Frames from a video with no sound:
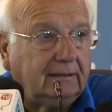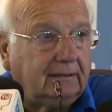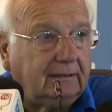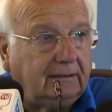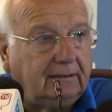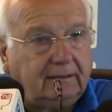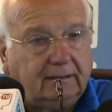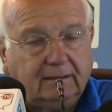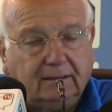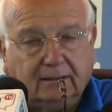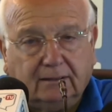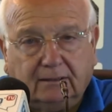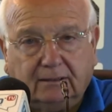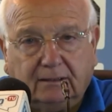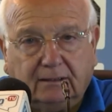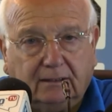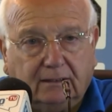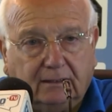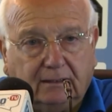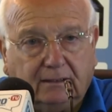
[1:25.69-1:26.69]
y
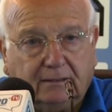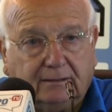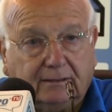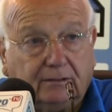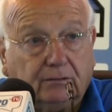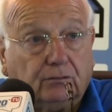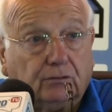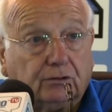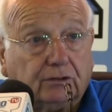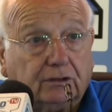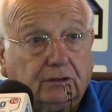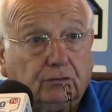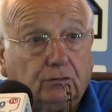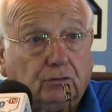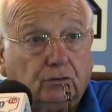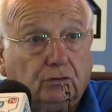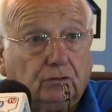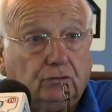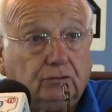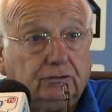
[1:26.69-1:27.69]
eh, se nos
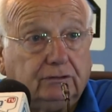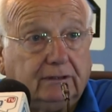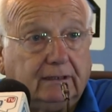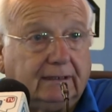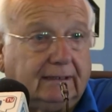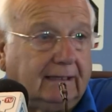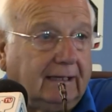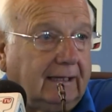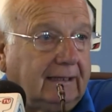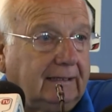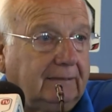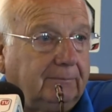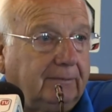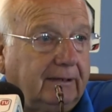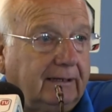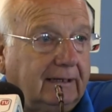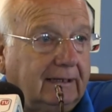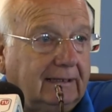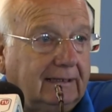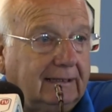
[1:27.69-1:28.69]
ordenó de que aquí
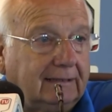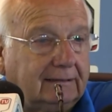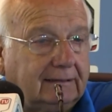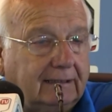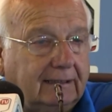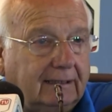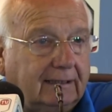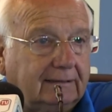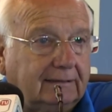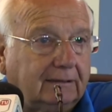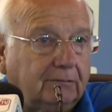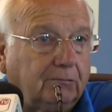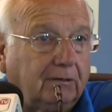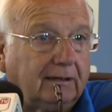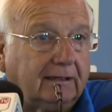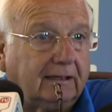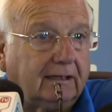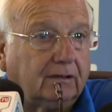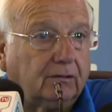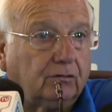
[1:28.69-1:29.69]
para adelante, ante
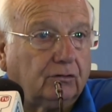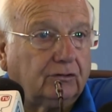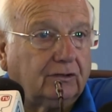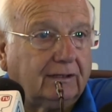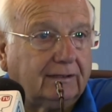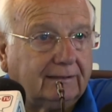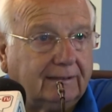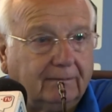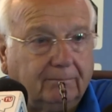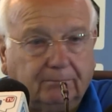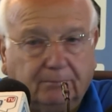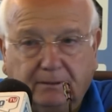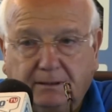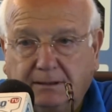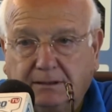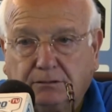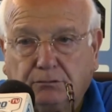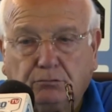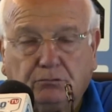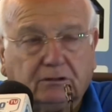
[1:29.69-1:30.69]
cualquier cosa,
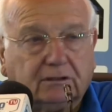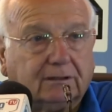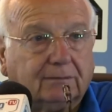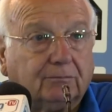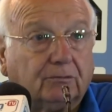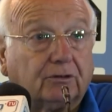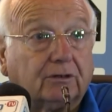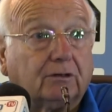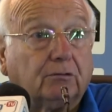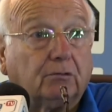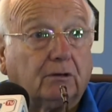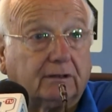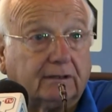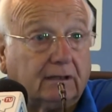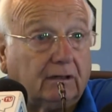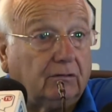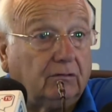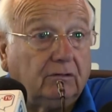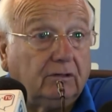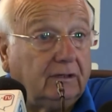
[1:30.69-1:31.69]
siempre estuviésemos
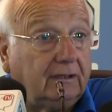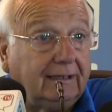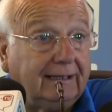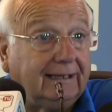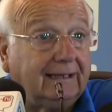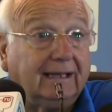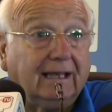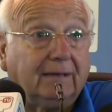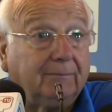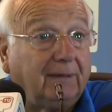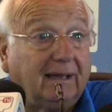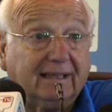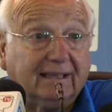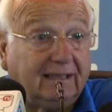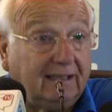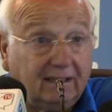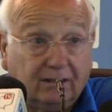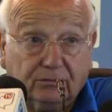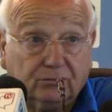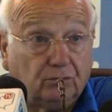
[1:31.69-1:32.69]
recordados. Es nada más
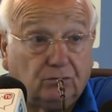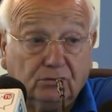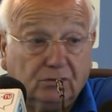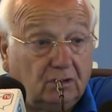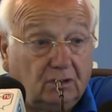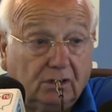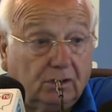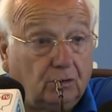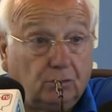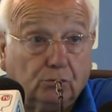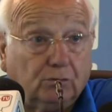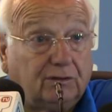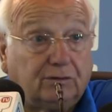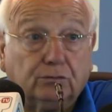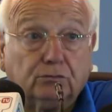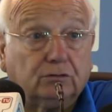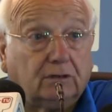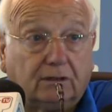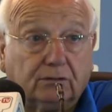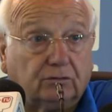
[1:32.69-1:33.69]
que eso, no
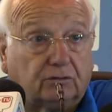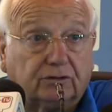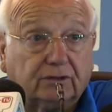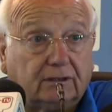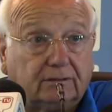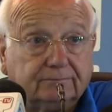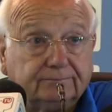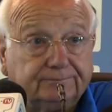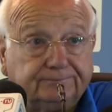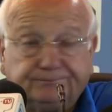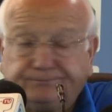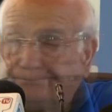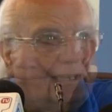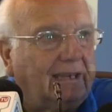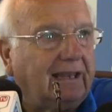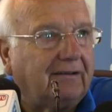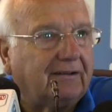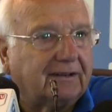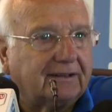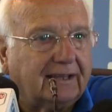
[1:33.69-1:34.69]
es otra cosa.
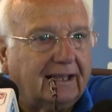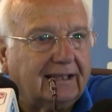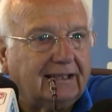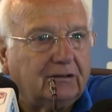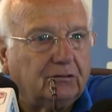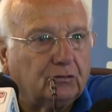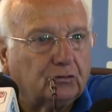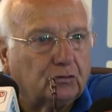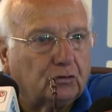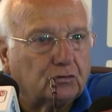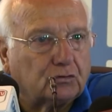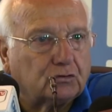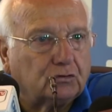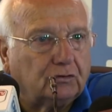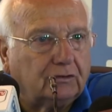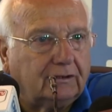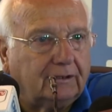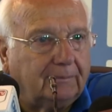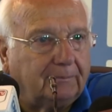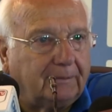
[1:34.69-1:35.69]
La verdad que
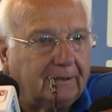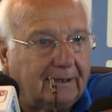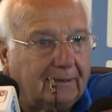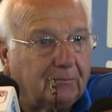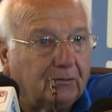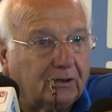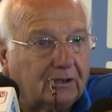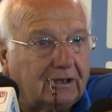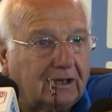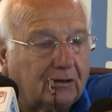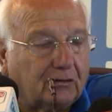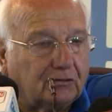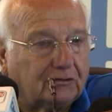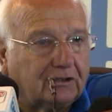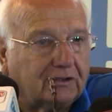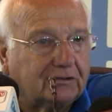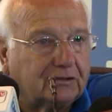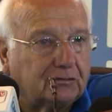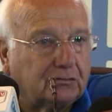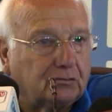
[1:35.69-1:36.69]
nosotros esperamos que las
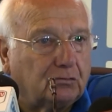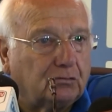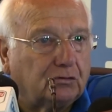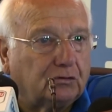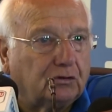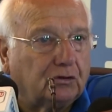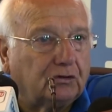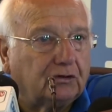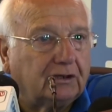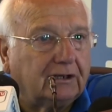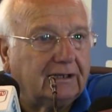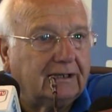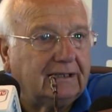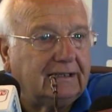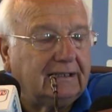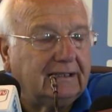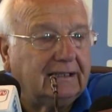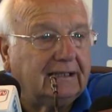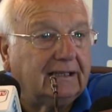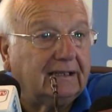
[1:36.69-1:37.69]
cosas se solucionen
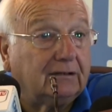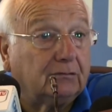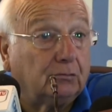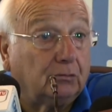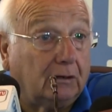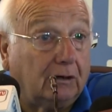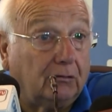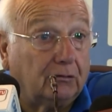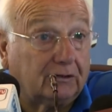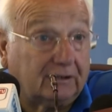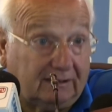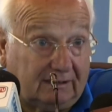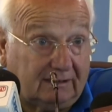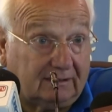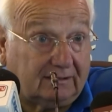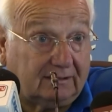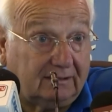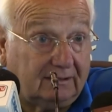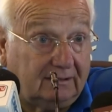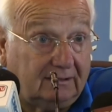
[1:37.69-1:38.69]
y que el jugador
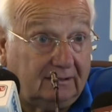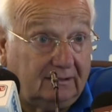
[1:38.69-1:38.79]
regrese.